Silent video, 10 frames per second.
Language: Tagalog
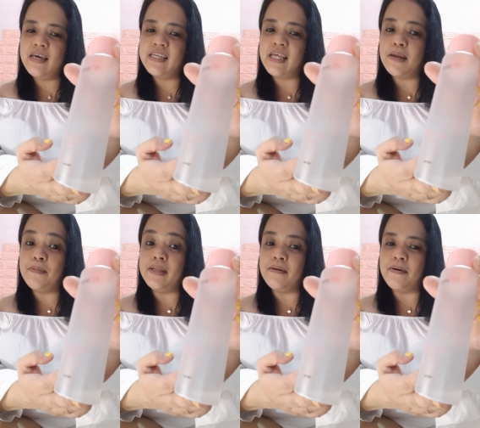Kita
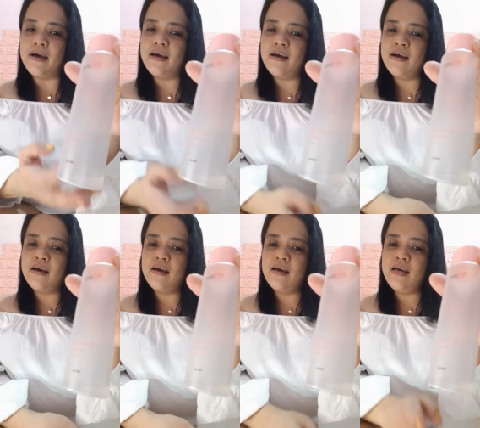naman diba?
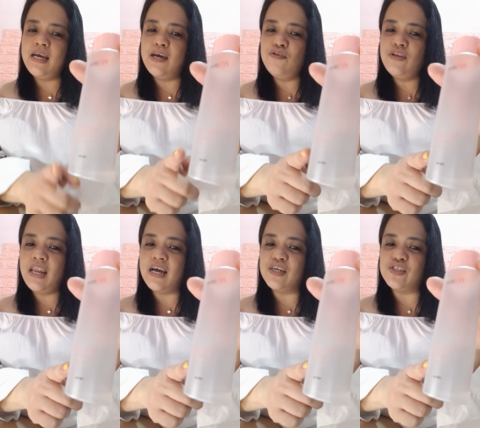Ganun
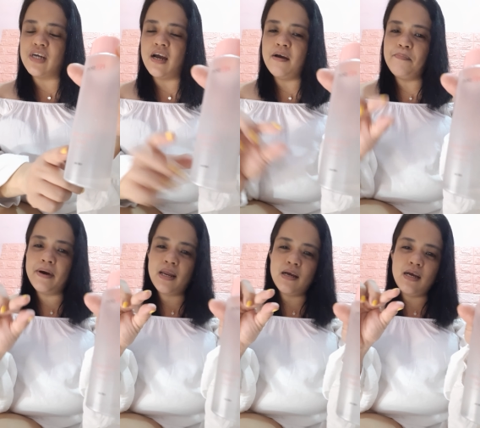na lang siya.
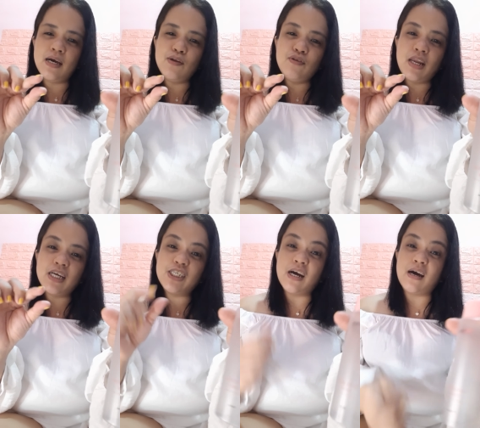Parang ganun na
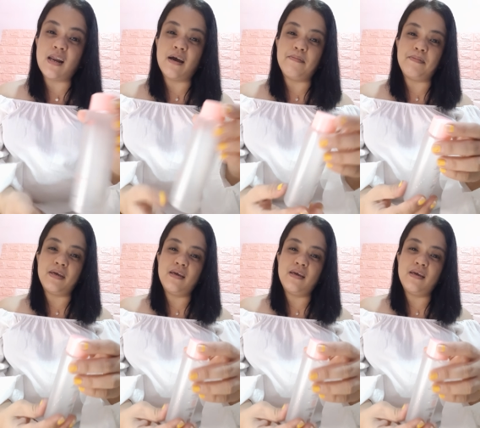lang siya karami.